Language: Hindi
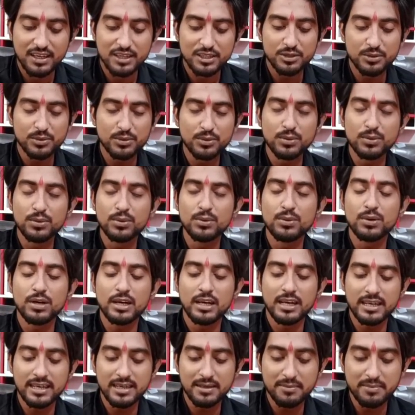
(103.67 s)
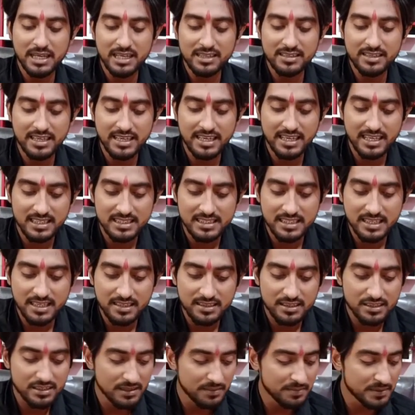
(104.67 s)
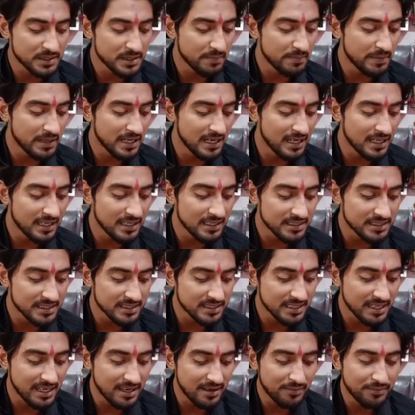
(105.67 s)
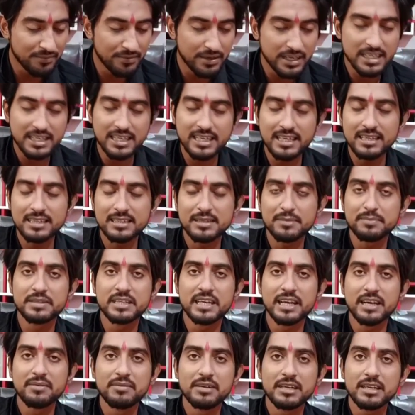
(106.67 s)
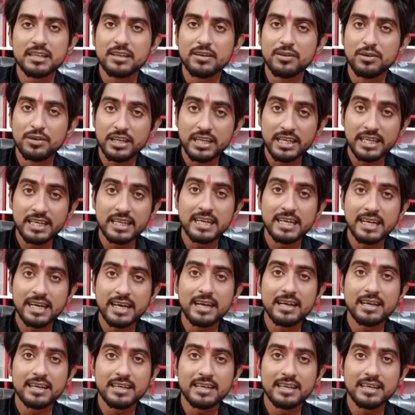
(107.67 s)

तो अगर बात करें इसके तो सबसे पहले जिसका वन के सब्सक्राइबर देखो इनका